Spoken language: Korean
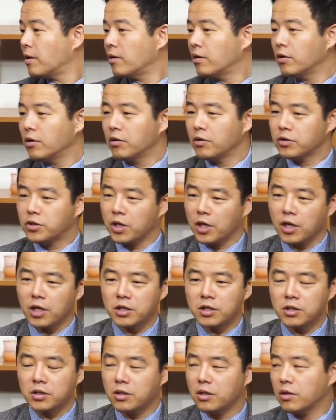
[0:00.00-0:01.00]
그죠? 몸이
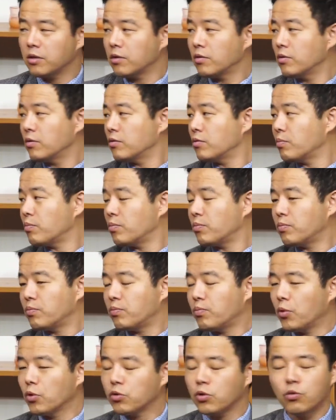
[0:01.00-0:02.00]
힘드니까.
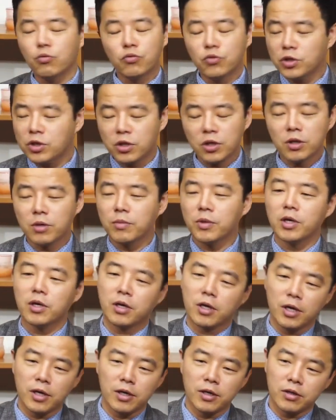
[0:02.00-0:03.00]
보통 우리처럼
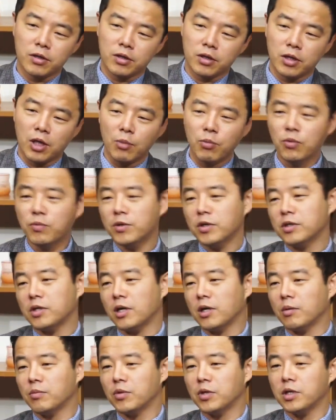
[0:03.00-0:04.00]
이렇게 대부분의
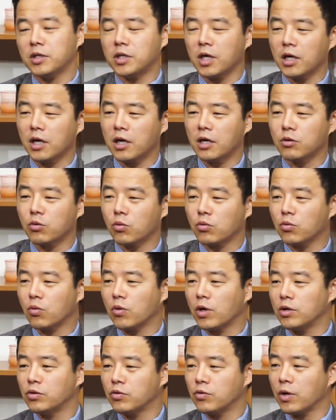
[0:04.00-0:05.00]
사람들이 자기가
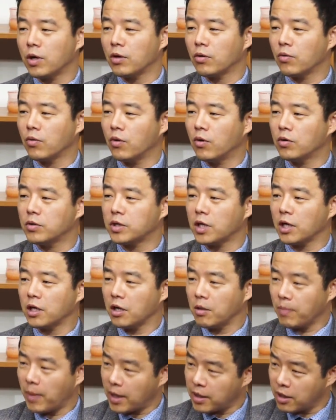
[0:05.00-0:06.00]
똑똑한 줄 알고
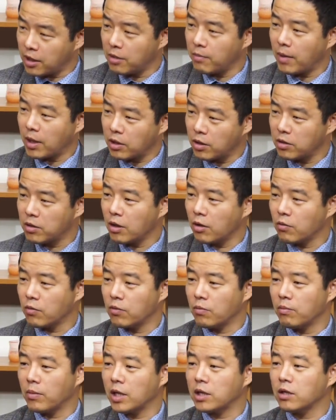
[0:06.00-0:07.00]
자기의 판단이
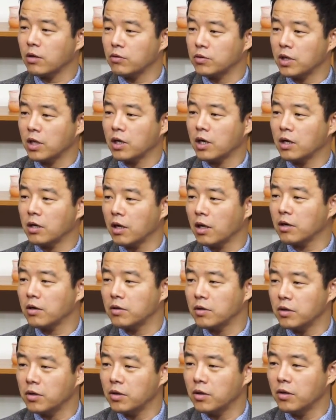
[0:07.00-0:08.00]
맞다고 생각을
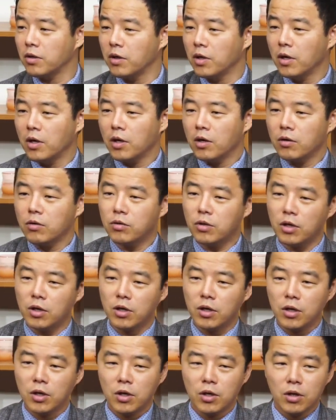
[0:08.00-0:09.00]
했거든요. 그렇죠.
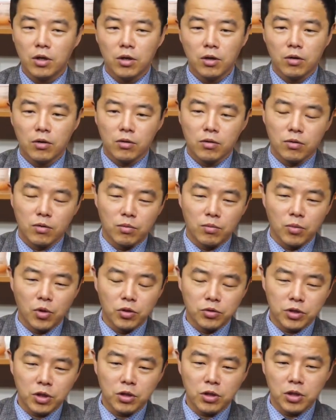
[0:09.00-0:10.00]
근데 뭐
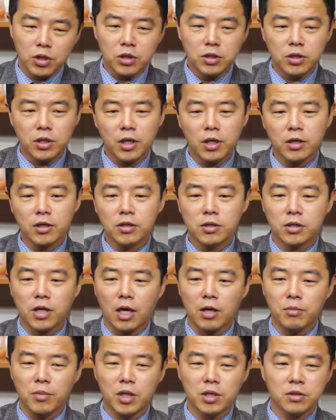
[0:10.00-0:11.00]
어쨌든 인생을
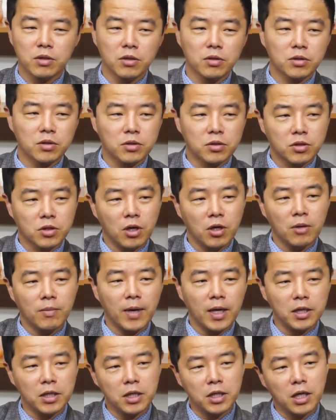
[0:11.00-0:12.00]
살면서
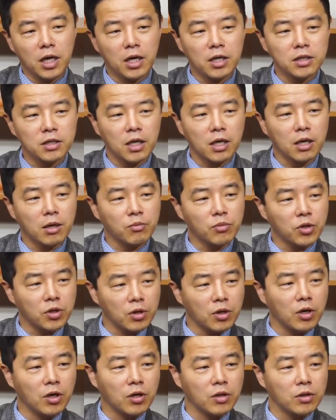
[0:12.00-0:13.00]
절반 이하의
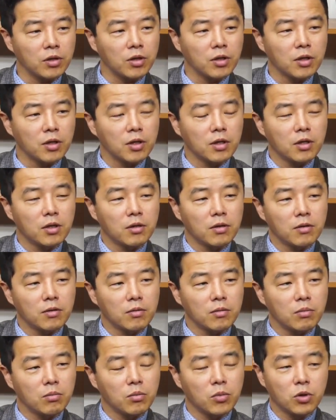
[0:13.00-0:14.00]
사람들은
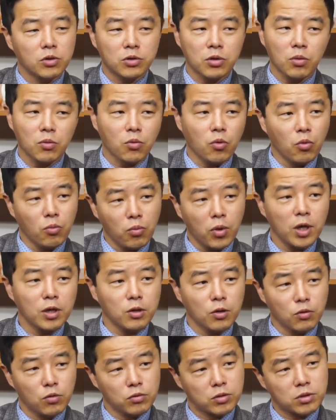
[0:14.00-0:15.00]
뭐 공부할
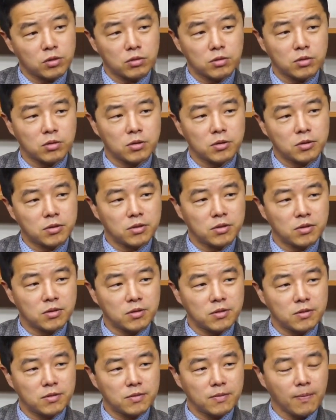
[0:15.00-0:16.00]
때도
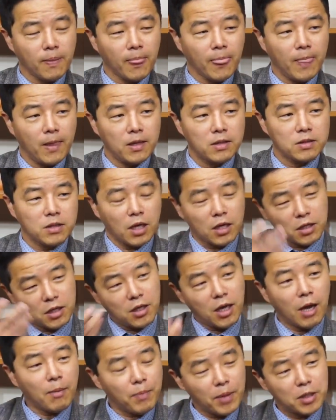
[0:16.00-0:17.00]

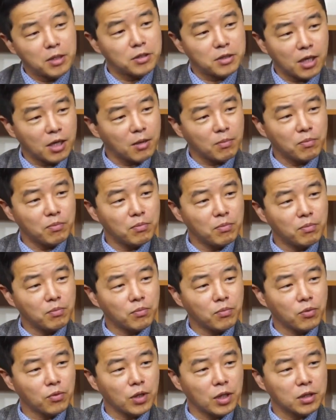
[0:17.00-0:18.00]
자기 앞에 있는
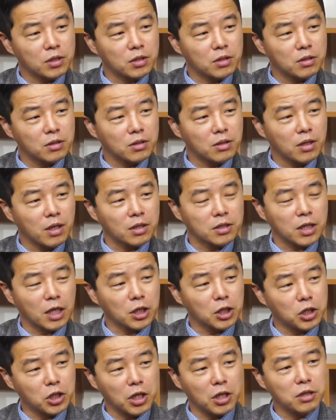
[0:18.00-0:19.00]
사람보다
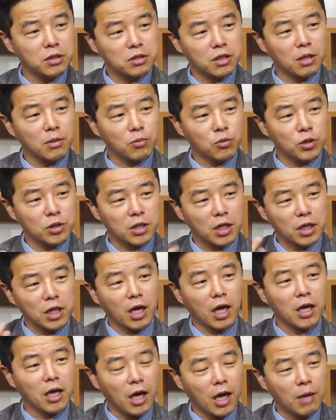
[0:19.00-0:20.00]
자기 뒤에 있는 사람보다
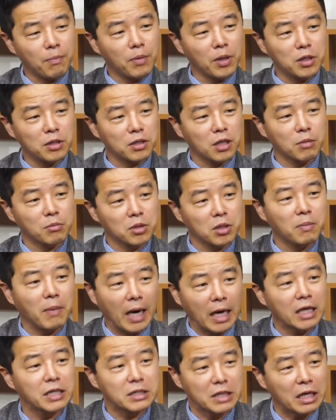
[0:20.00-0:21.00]
자기 앞에 있는 사람이 더
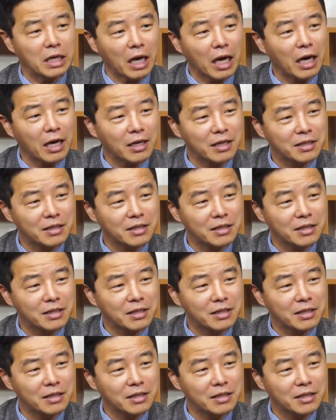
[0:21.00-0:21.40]
많았잖아.